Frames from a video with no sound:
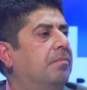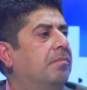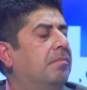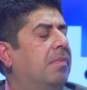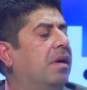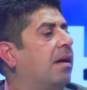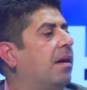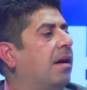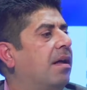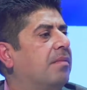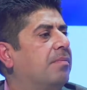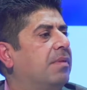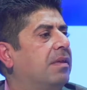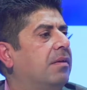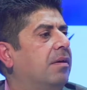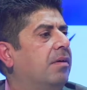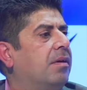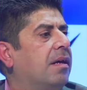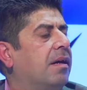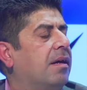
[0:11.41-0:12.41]
ما خاض
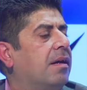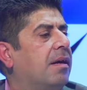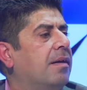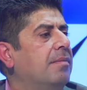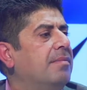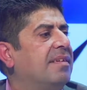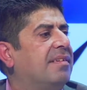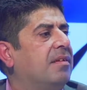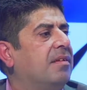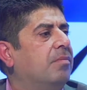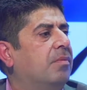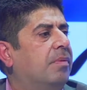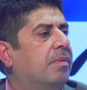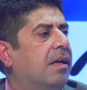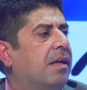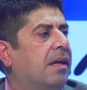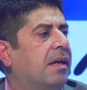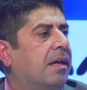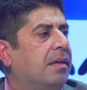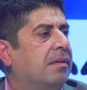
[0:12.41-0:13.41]
بالدوري غير خمس ست
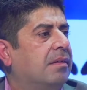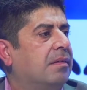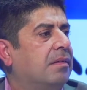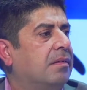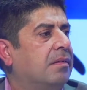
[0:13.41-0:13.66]
مباريات